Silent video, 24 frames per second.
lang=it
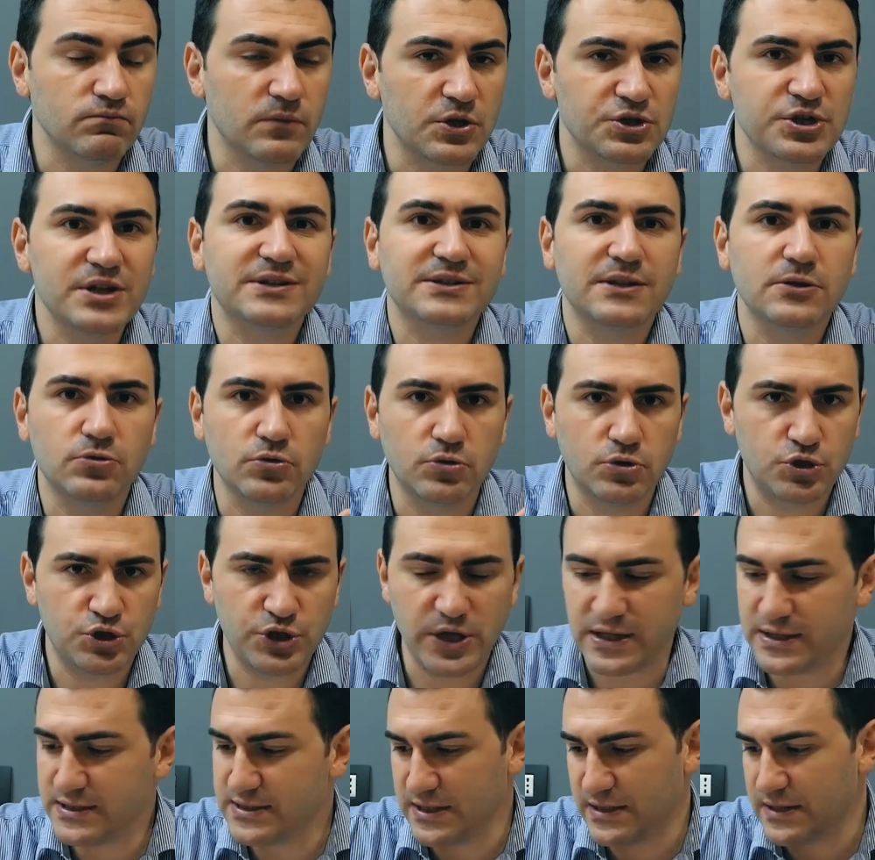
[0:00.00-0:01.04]
una certa
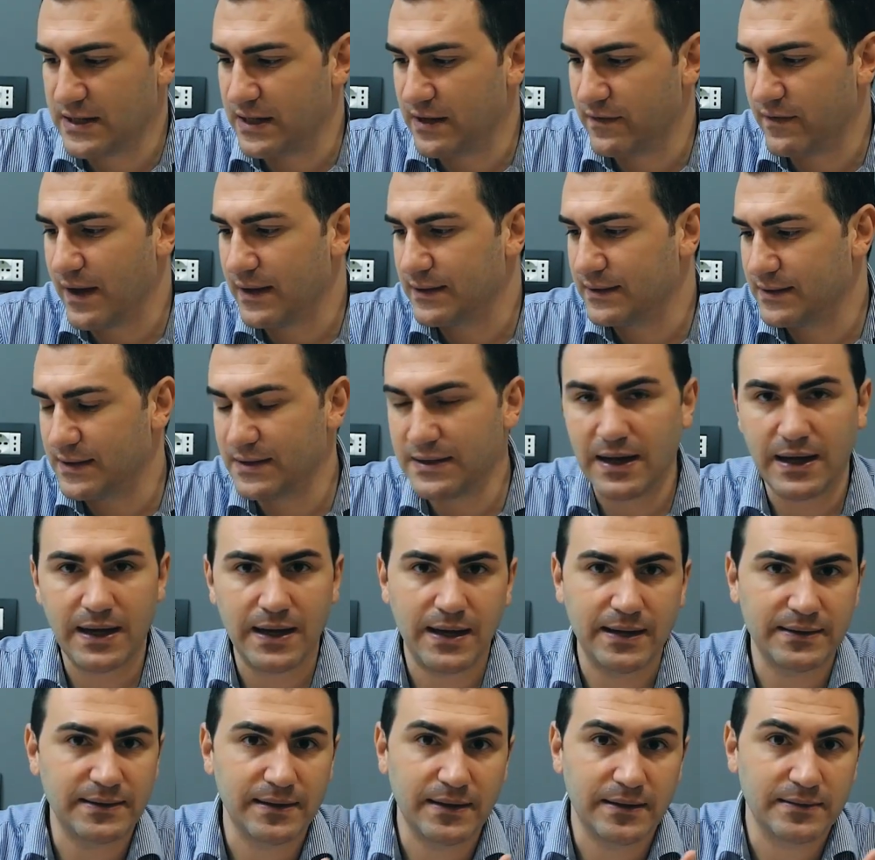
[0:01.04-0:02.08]
dolcezza derivante
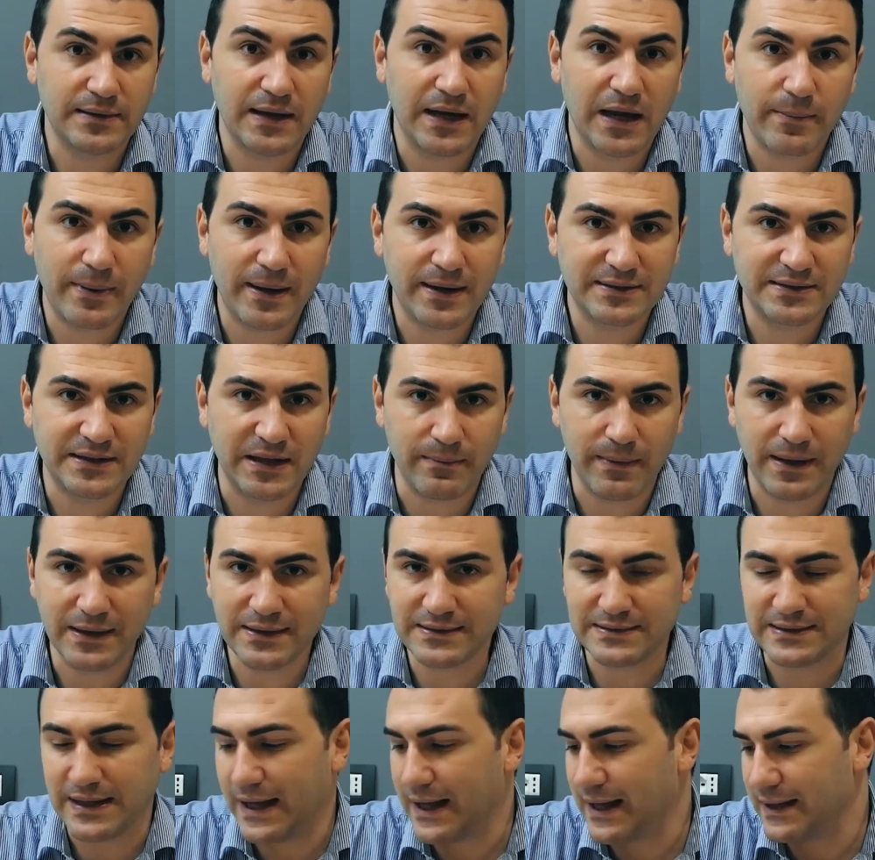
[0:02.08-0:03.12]
da, da, dalla parte
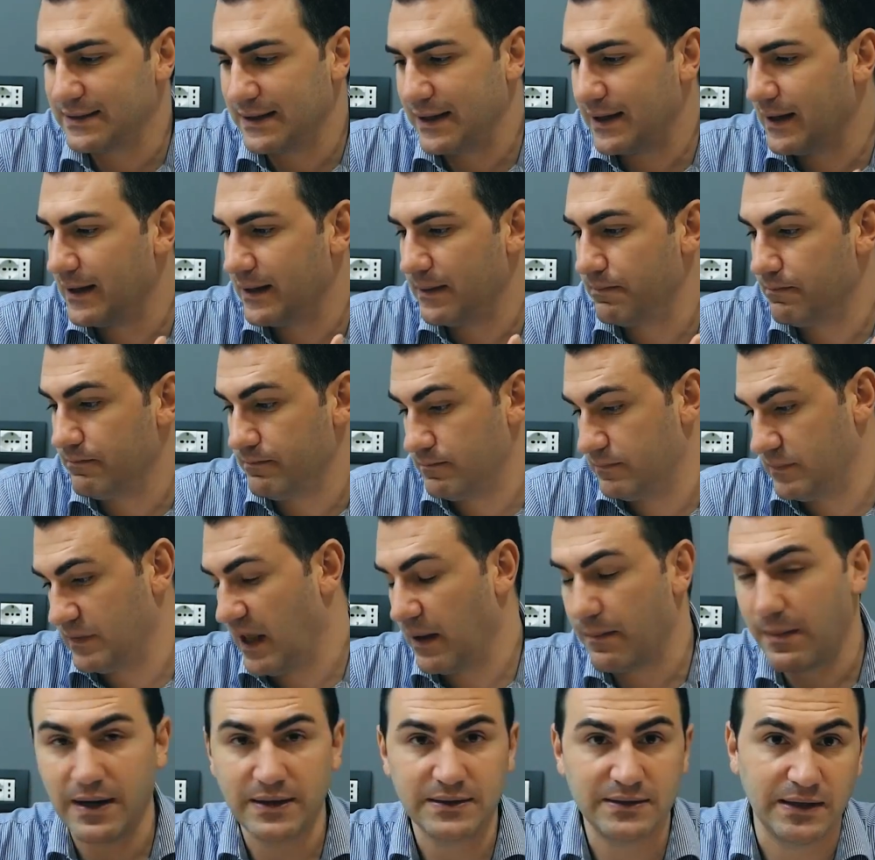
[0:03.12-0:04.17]
maltata e
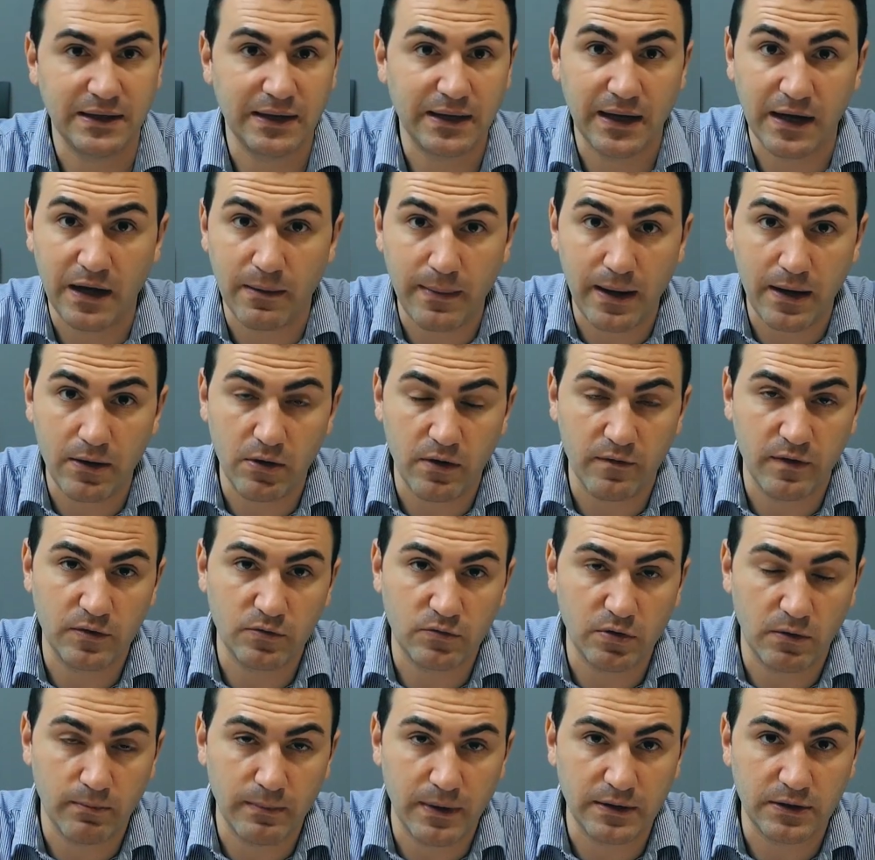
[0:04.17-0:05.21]
dai malti caramello
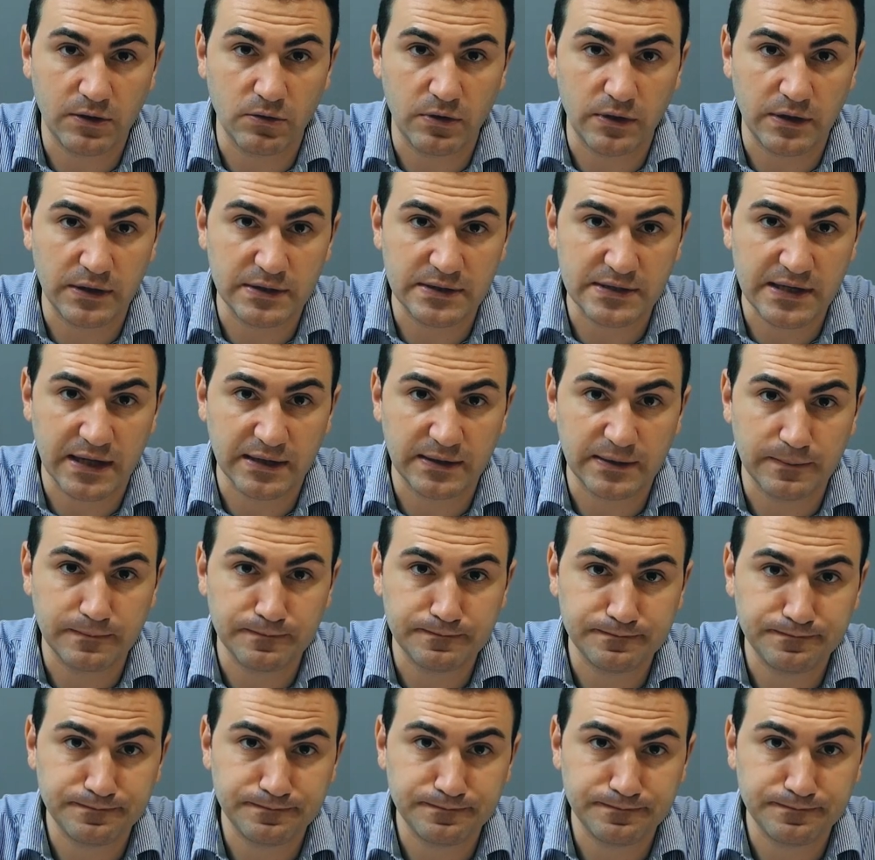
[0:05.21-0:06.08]
eventualmente utilizzati.